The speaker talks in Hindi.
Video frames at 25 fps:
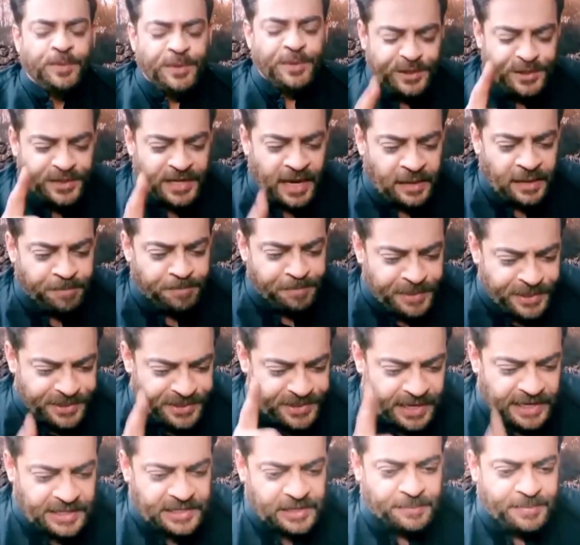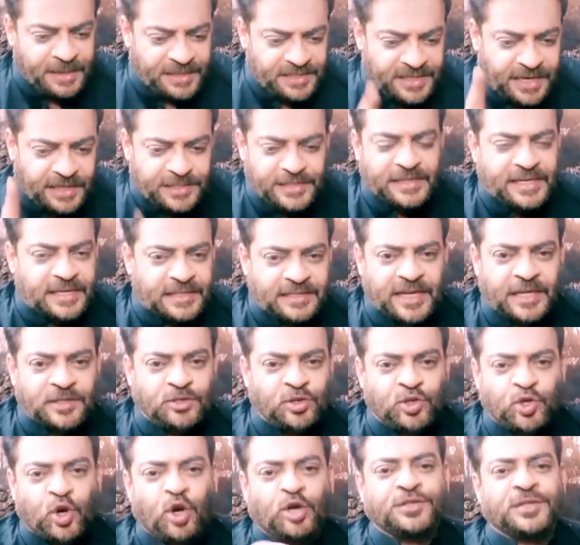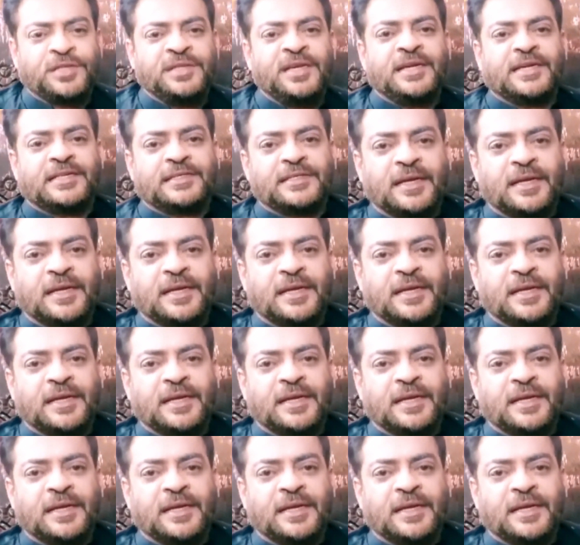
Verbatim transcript: कोई भी इंसान बीस साल के बाद शादी करता है तो शौक से नहीं